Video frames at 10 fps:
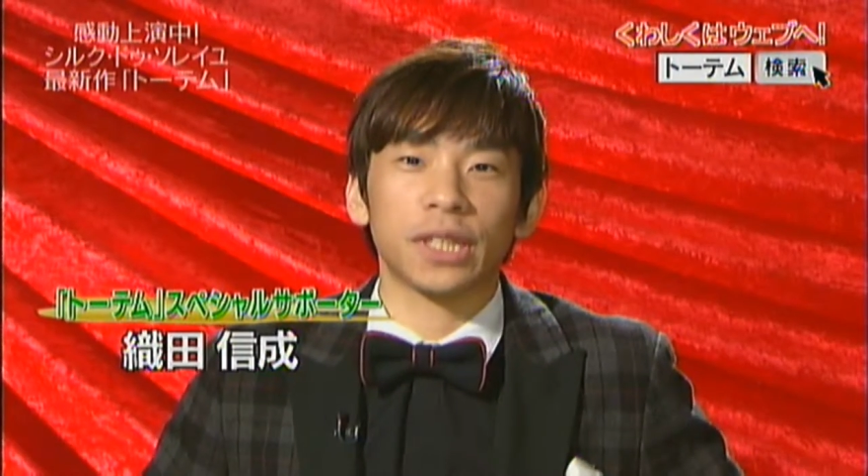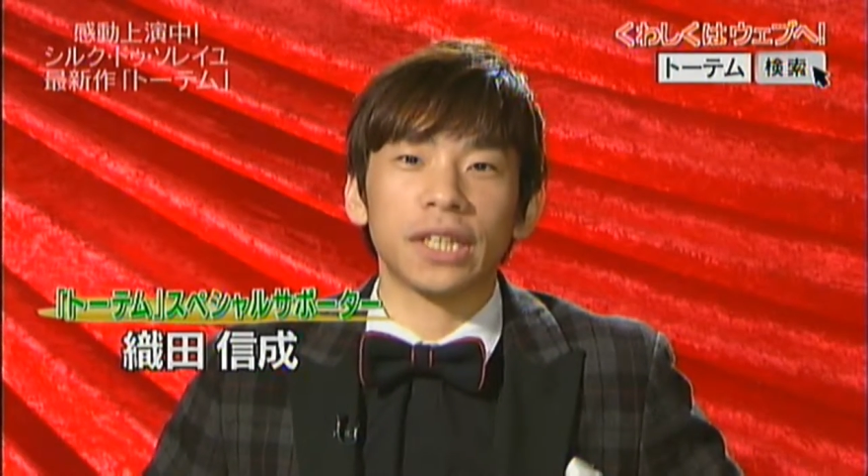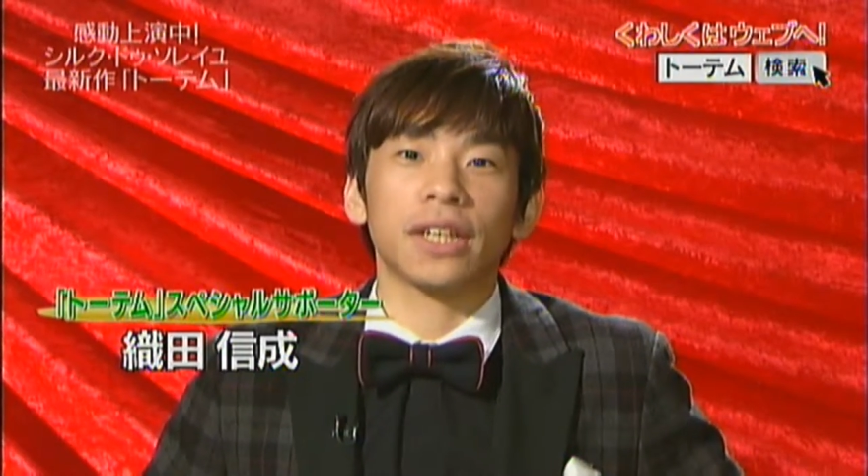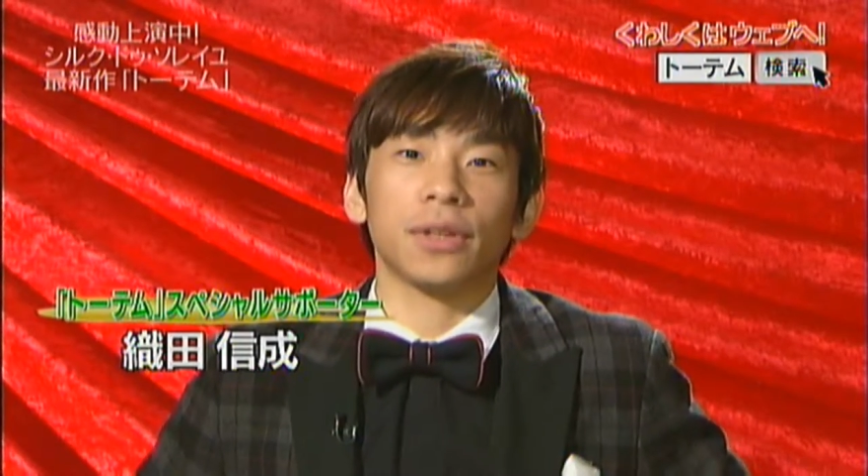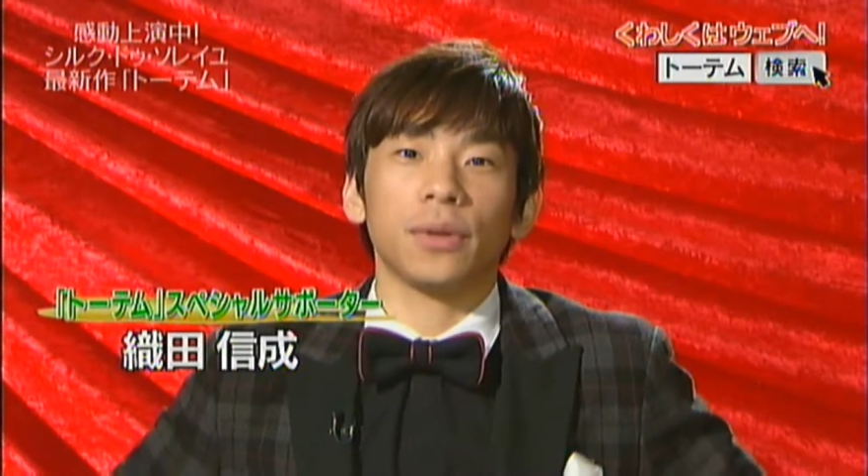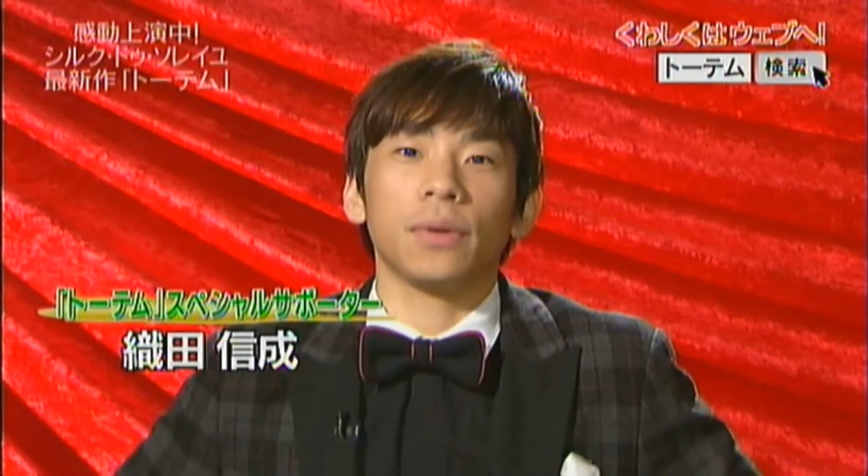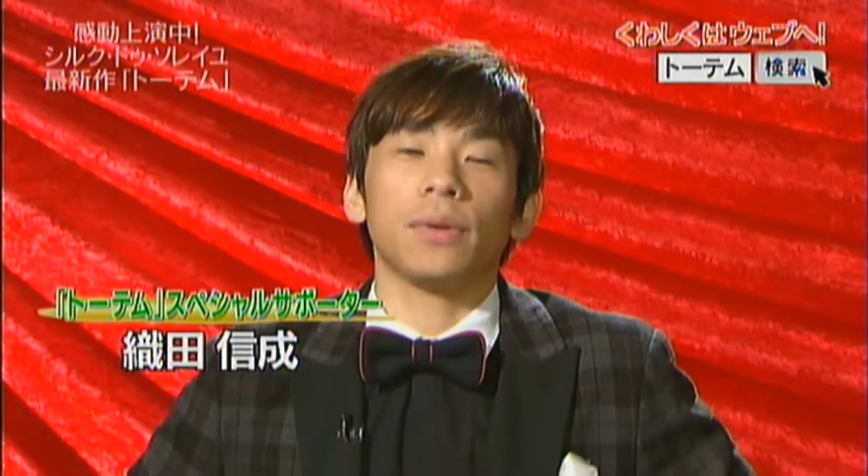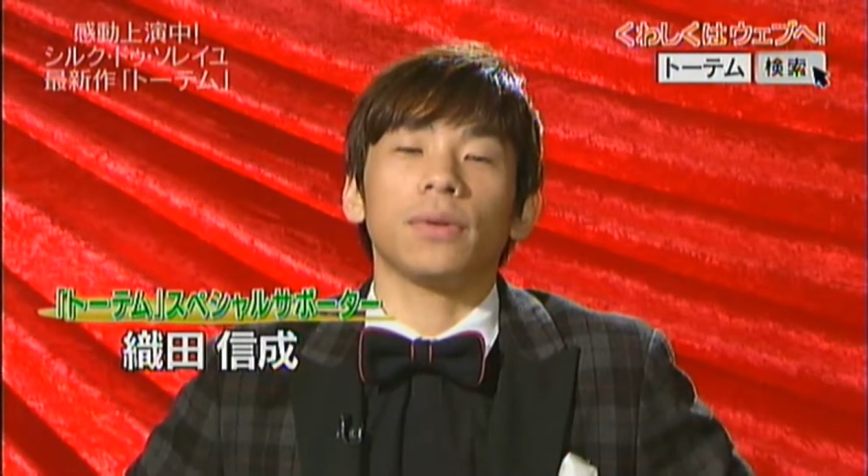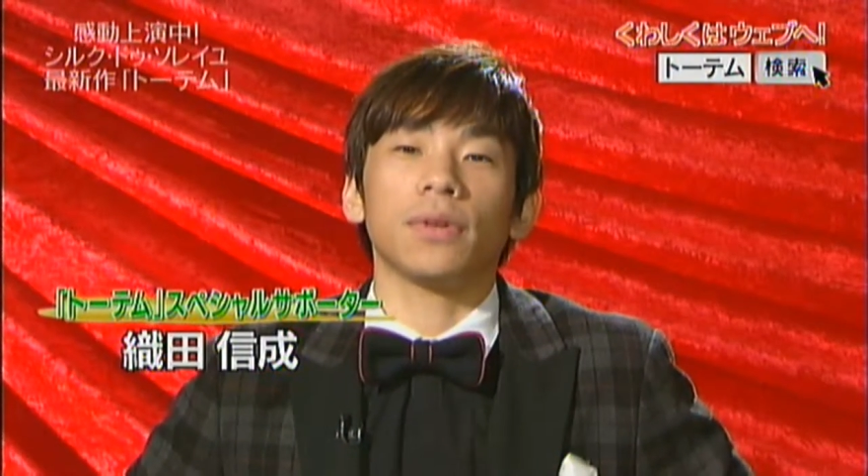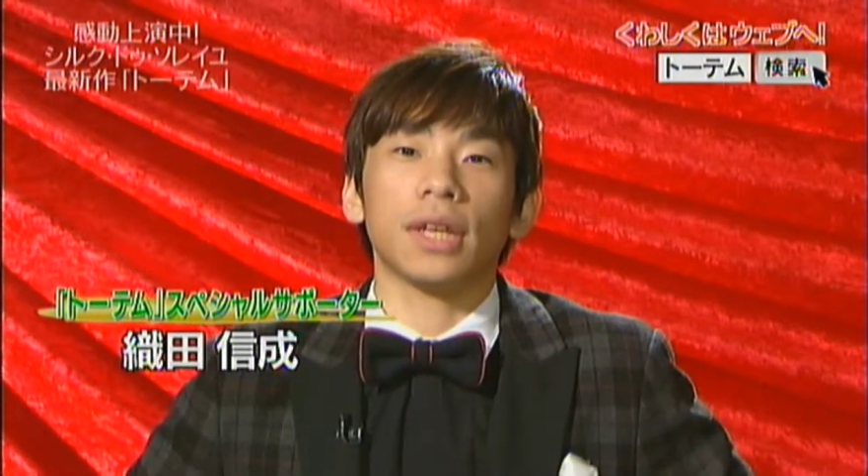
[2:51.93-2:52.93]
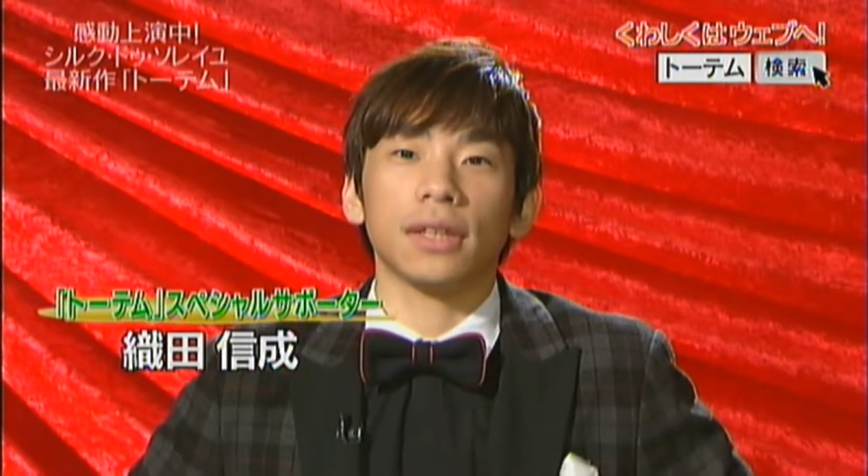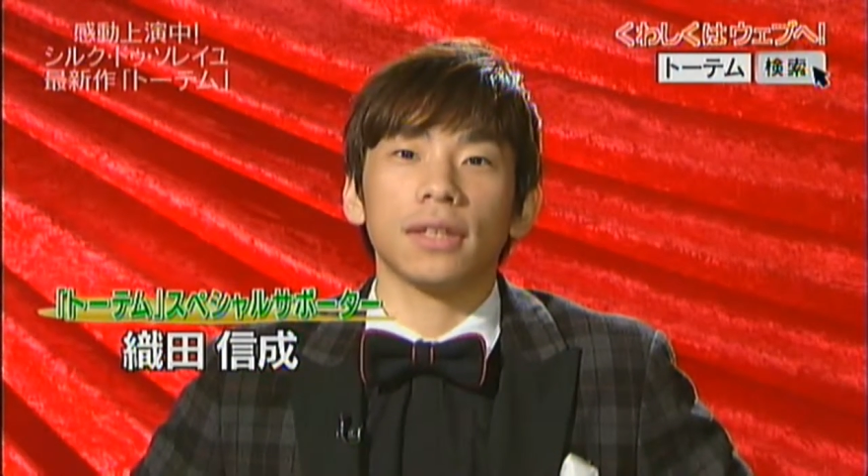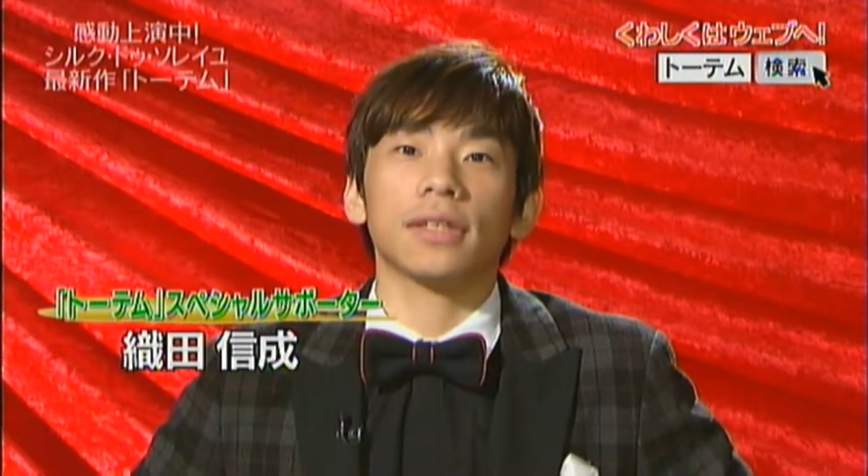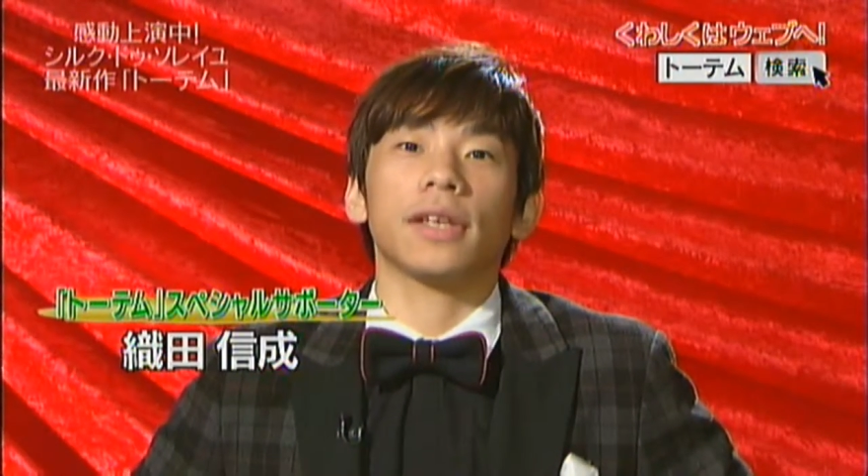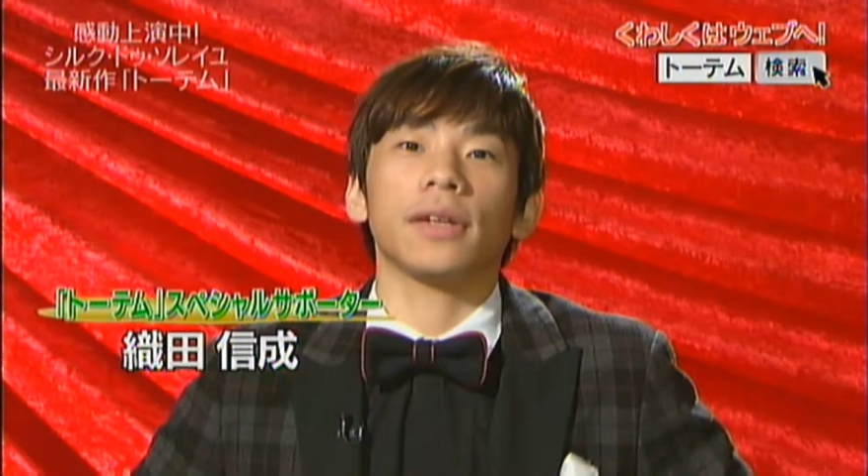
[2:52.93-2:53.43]
進化ということなん
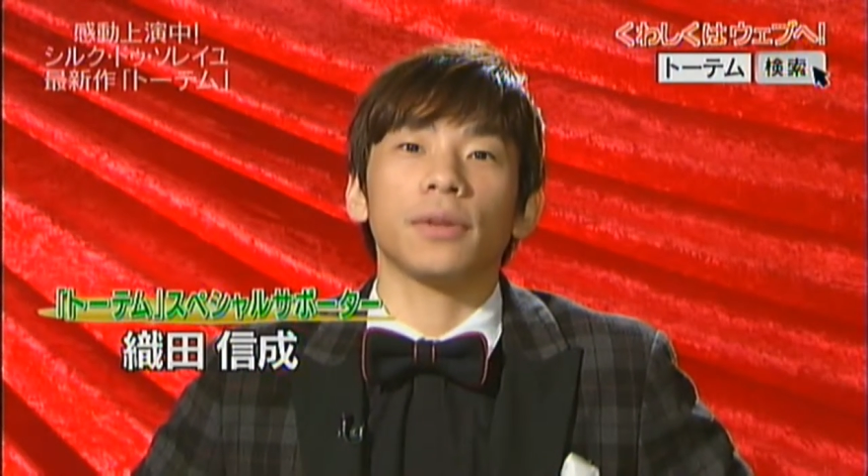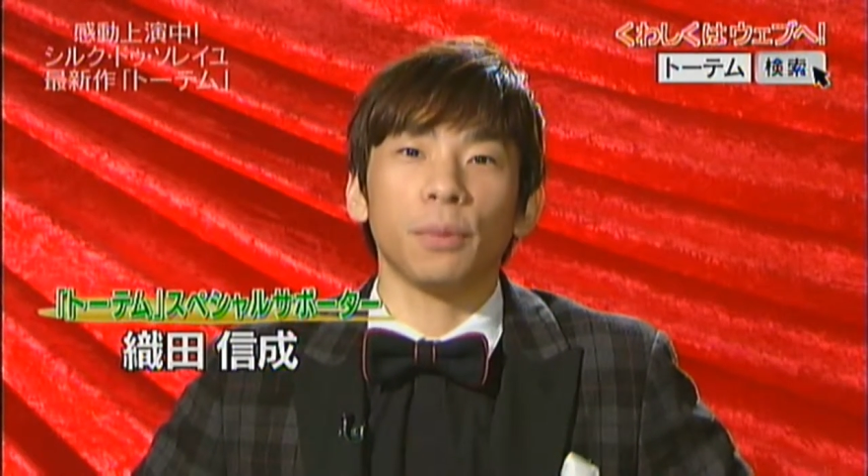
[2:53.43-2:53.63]
ですけれ